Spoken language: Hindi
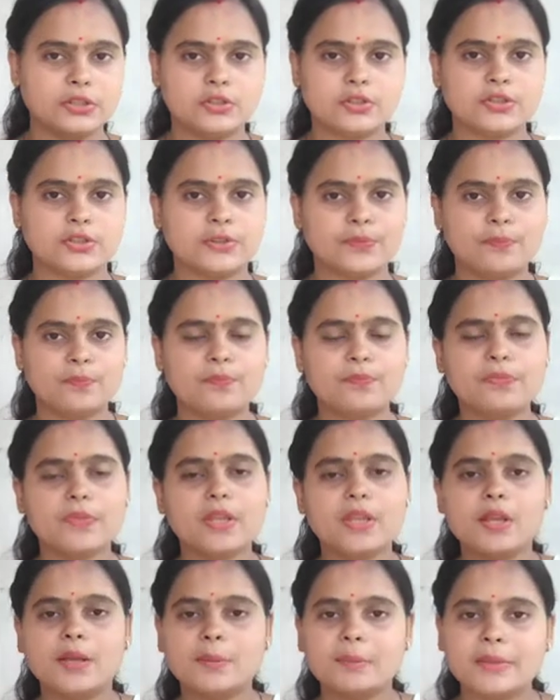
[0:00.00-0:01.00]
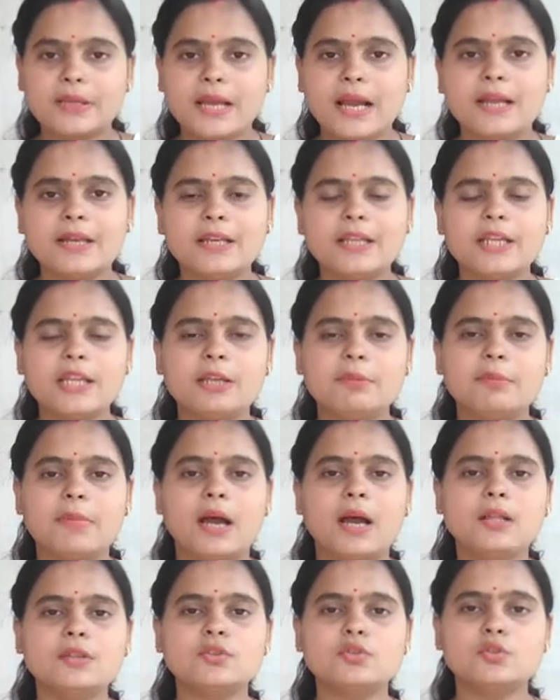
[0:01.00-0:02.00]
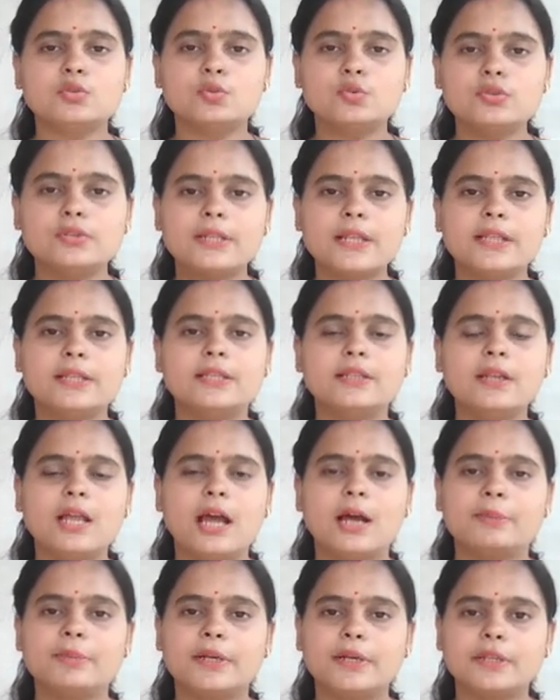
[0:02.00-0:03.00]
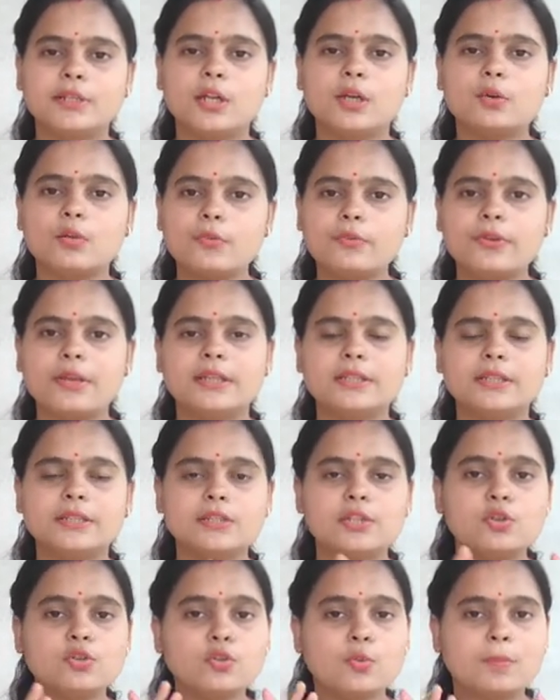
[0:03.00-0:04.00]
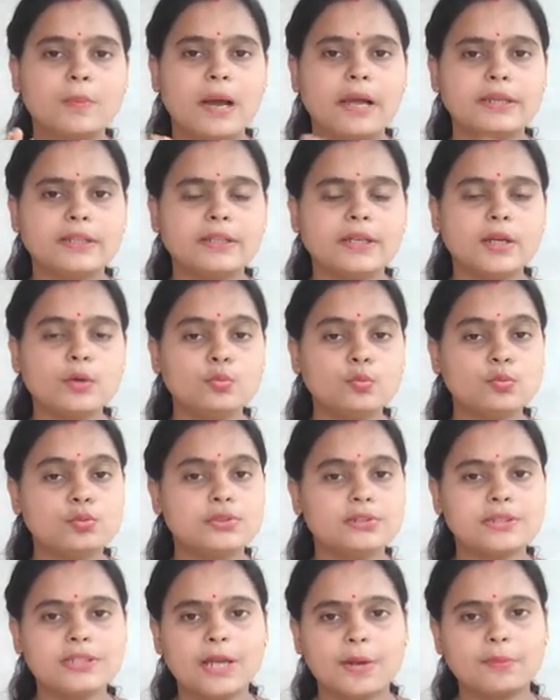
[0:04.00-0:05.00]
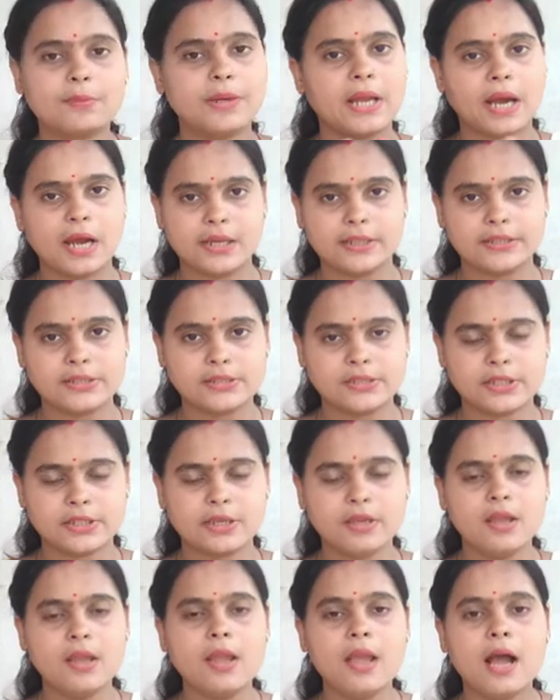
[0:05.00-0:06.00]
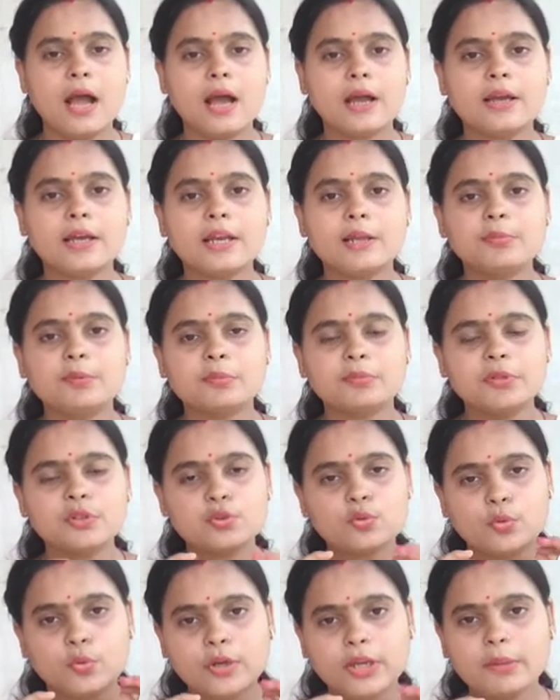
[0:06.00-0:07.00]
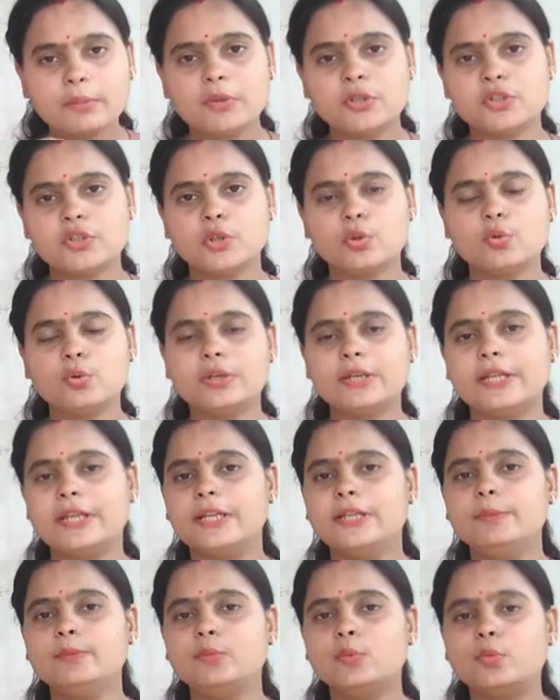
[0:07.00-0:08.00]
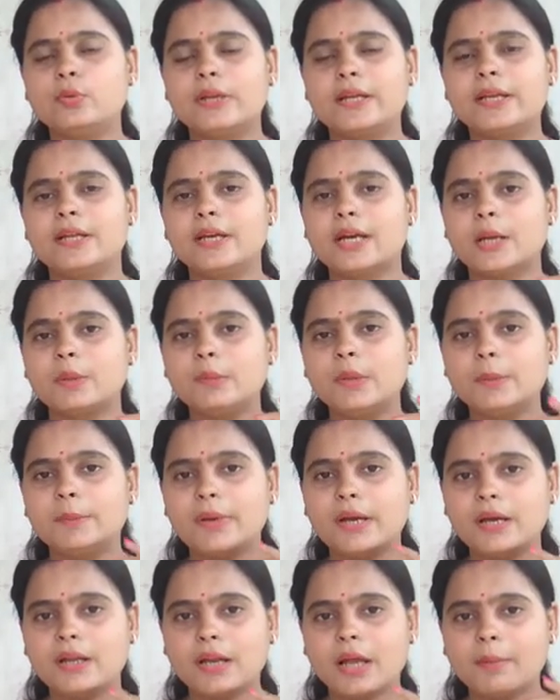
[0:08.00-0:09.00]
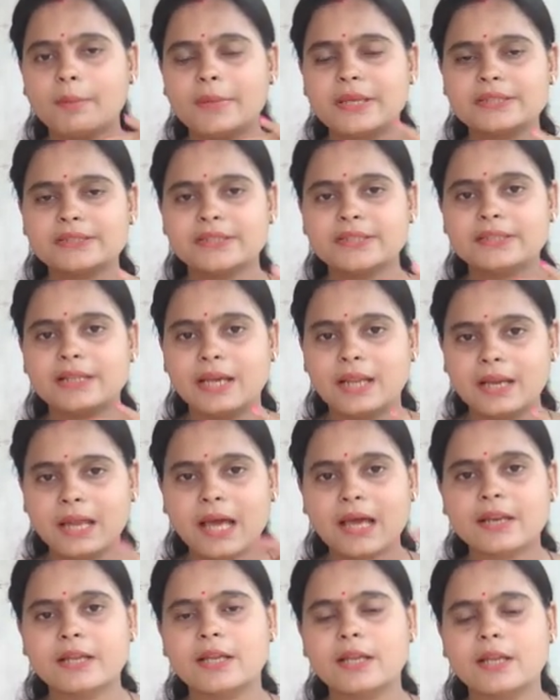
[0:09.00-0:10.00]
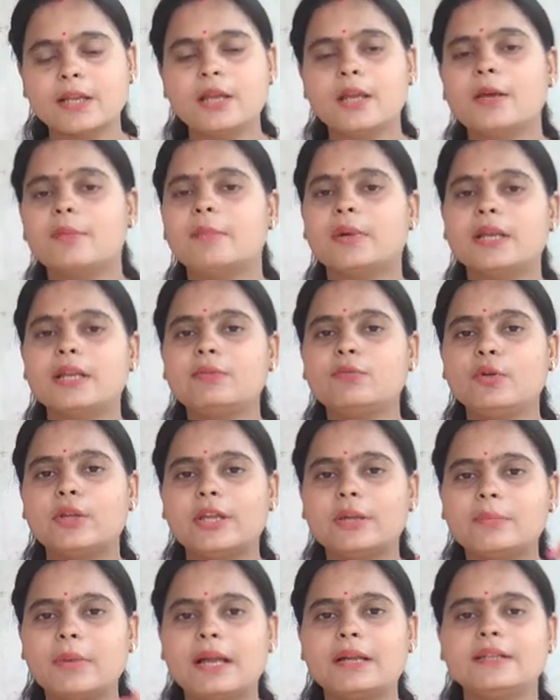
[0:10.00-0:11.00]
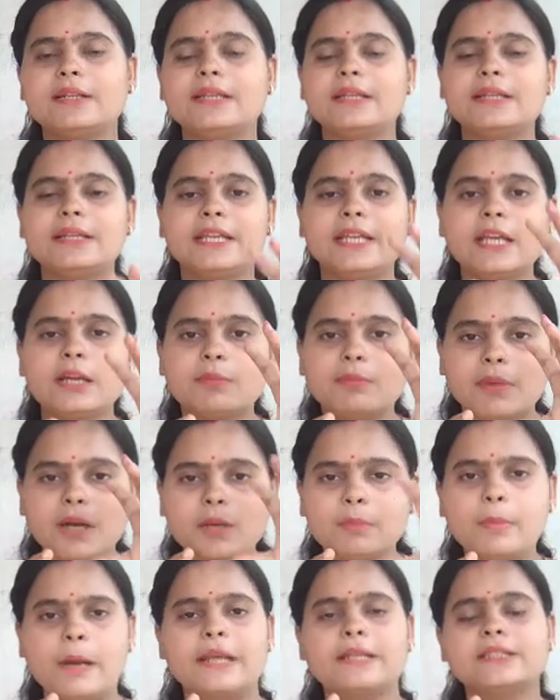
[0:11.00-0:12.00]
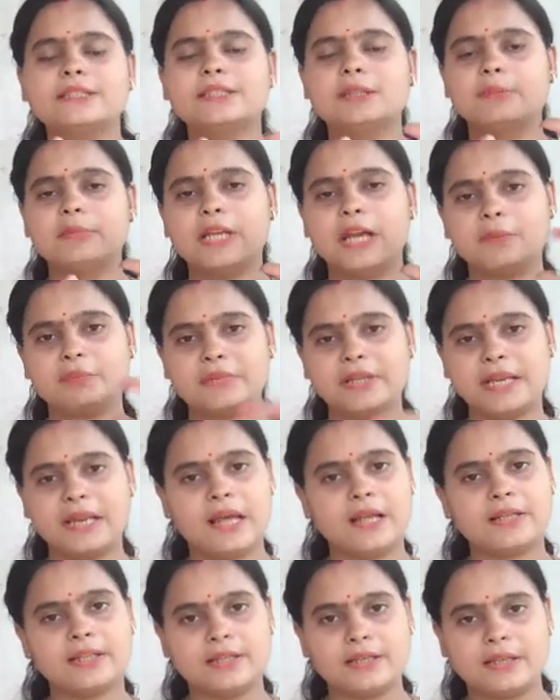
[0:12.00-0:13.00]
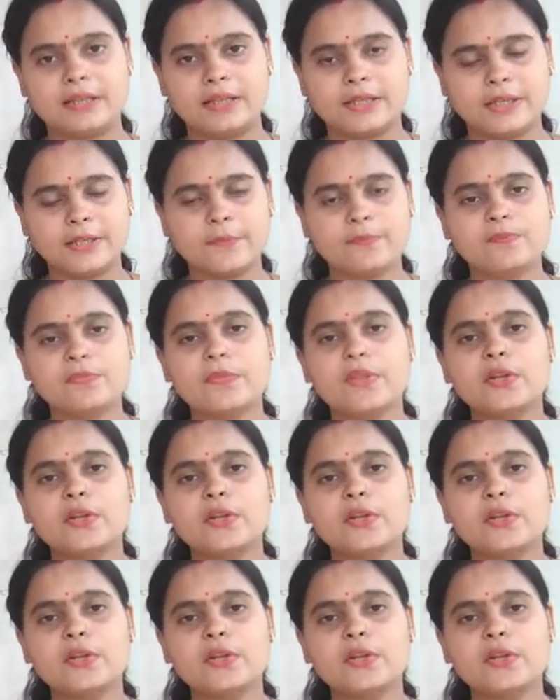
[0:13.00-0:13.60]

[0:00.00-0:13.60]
दीजिए भिगाने के बाद दूसरे दिन आप डंठल को फेंक दीजिए और जो पानी रहे उससे आप नहा लीजिए अगर आप अपने छोटे बच्चे को डेली पूरे गर्मी भर आप ऐसे नहला रहे हैं भले वो एक बाल्टी नहीं एक मग पानी से भी आप नहला दे रहे हैं